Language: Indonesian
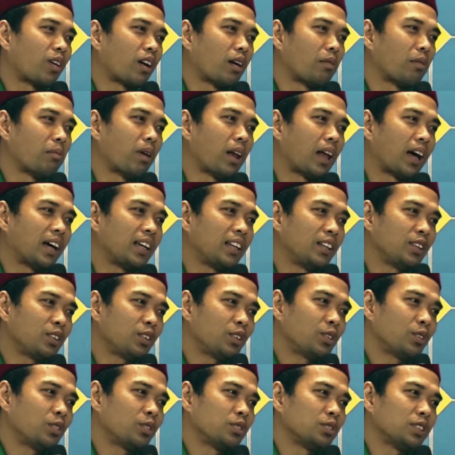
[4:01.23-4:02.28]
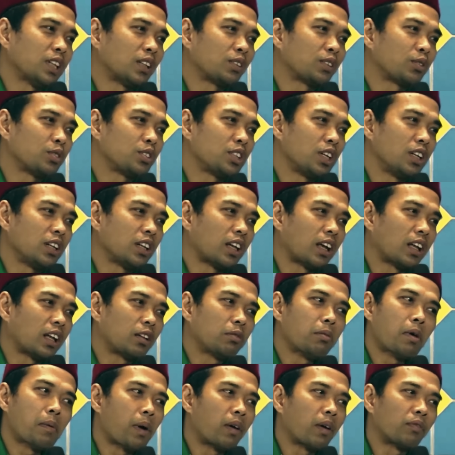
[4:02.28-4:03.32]
orang Melayu, jatuh cinta
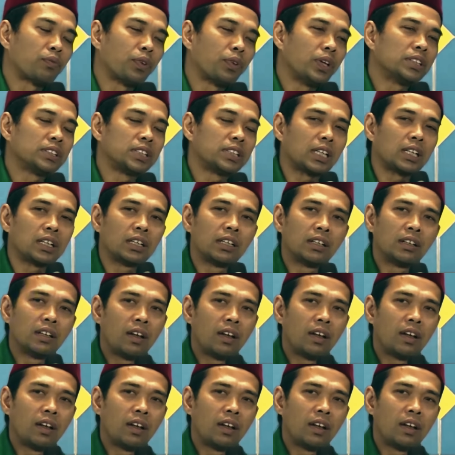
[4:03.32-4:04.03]
itu memang fisik.